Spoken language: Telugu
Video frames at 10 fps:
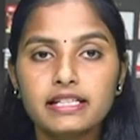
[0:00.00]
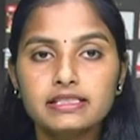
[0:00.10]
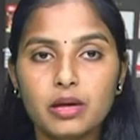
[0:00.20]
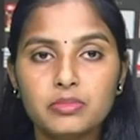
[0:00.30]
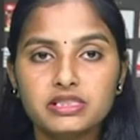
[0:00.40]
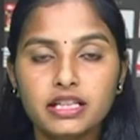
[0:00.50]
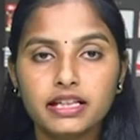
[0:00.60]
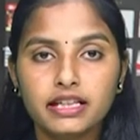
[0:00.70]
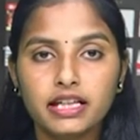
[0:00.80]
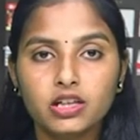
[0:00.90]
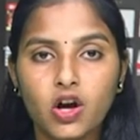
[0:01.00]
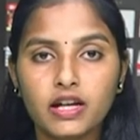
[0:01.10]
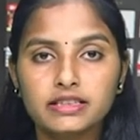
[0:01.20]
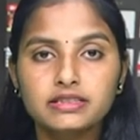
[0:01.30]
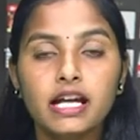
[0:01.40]
ఎన్ఎన్ఎస్ సంస్థ
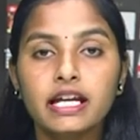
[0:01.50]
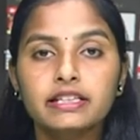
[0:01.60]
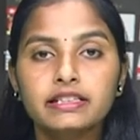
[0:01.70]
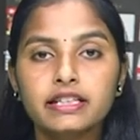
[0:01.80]
డిగ్రీ కాలేజ్